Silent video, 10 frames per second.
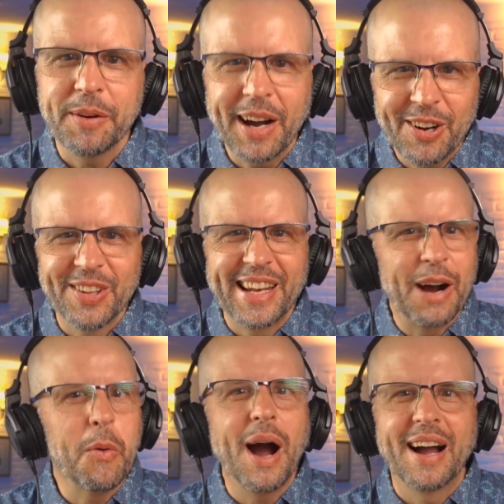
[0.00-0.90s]
debajo del
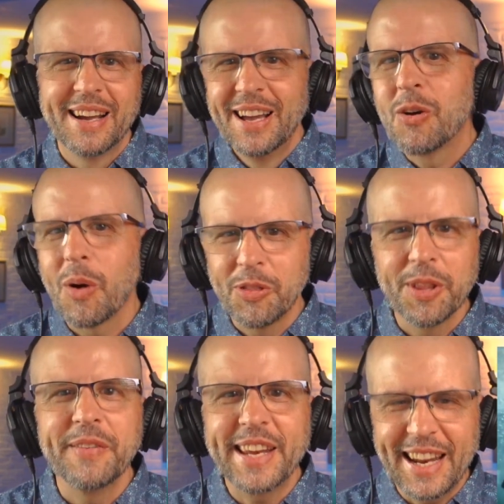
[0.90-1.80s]
agua cuando
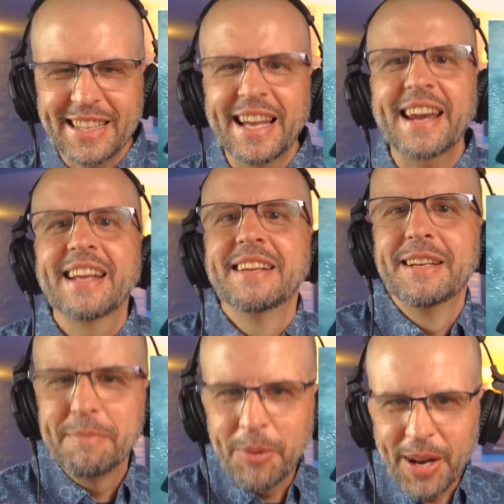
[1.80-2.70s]
deberían estar
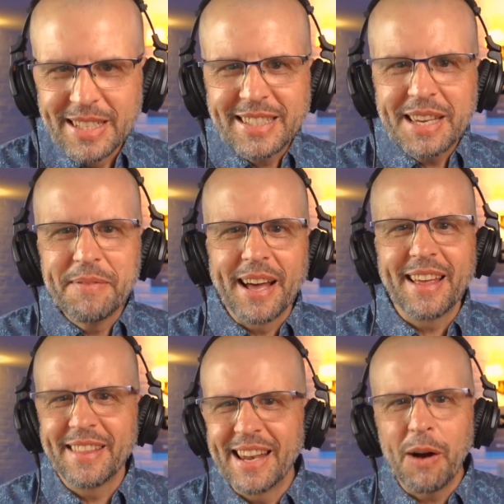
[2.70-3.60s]
por
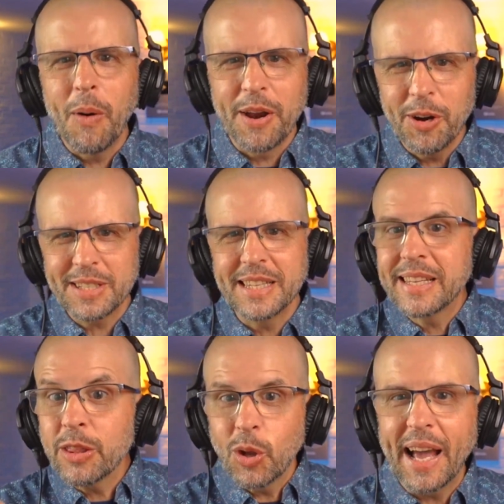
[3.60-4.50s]
encima del agua, ¿no?
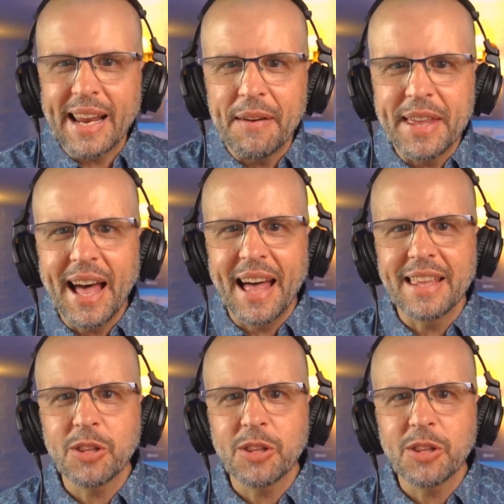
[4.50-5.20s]
Asintiendo la gravedad y